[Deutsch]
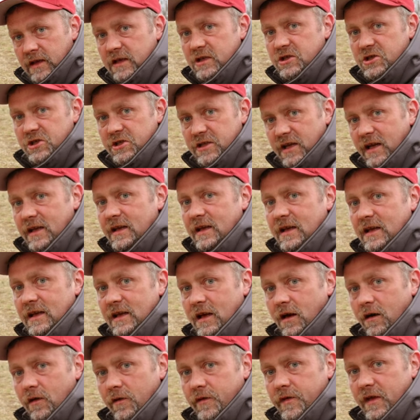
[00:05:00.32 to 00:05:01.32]
nicht
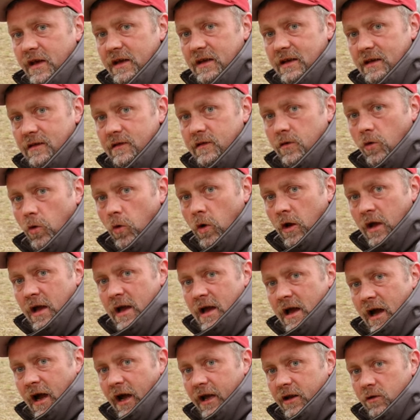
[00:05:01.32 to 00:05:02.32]
ständig auf der ISO
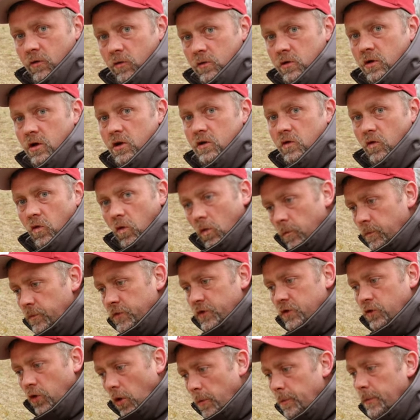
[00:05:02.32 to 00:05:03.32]
100
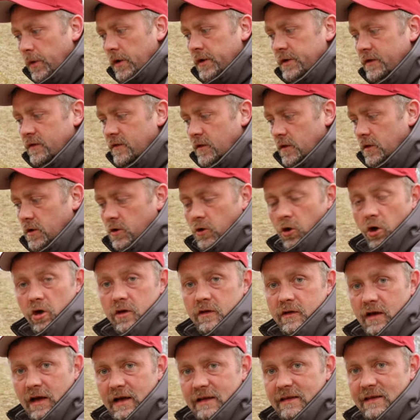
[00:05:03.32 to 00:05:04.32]
rumdümpeln, sondern
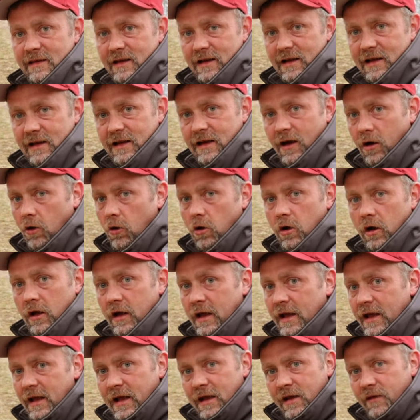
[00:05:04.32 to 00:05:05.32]
könnt tatsächlich auch
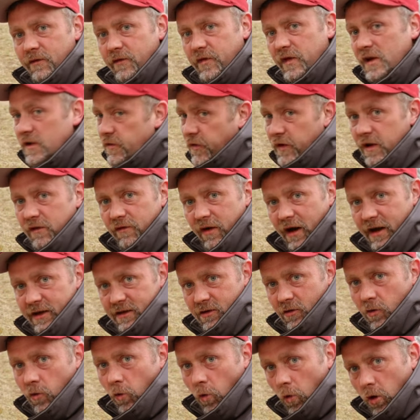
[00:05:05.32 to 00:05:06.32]
viel, viel
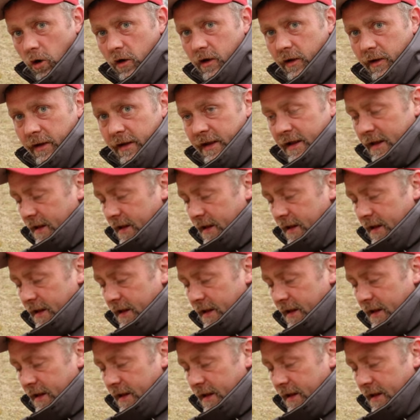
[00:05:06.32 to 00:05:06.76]
weiter hoch.